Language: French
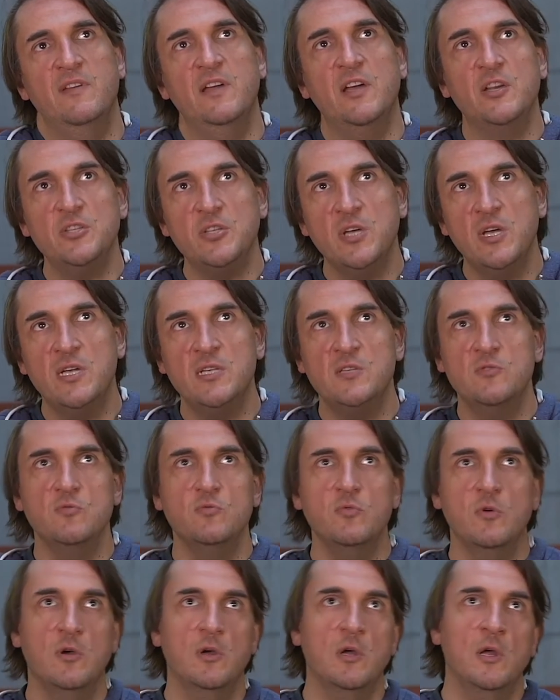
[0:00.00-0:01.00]
VHS,
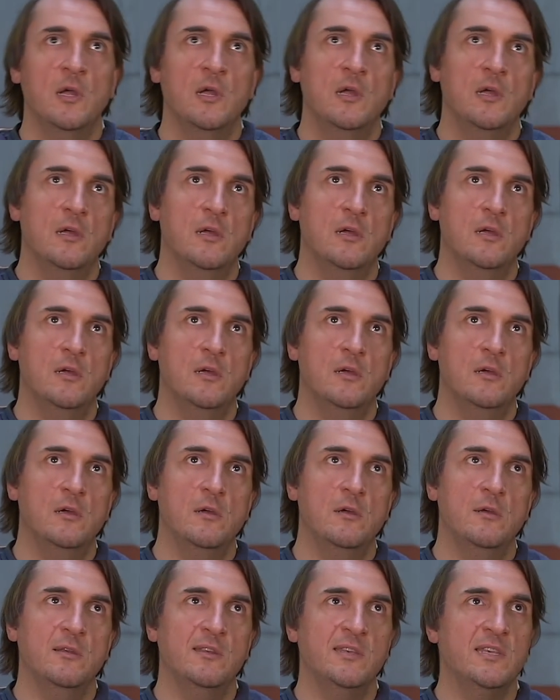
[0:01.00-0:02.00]
ou euh,
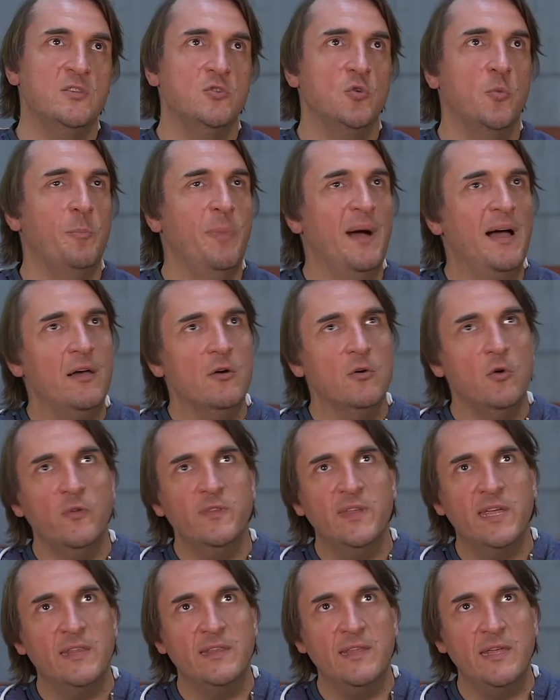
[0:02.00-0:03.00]
euh, qui ne sont pas encore
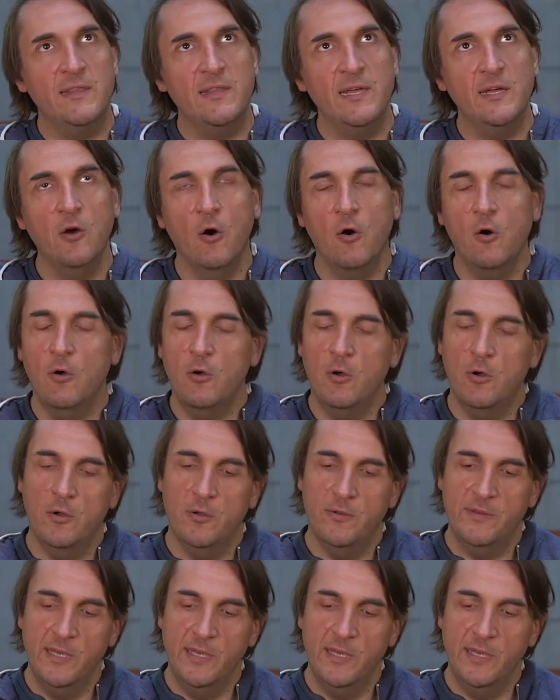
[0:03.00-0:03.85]
des, grands...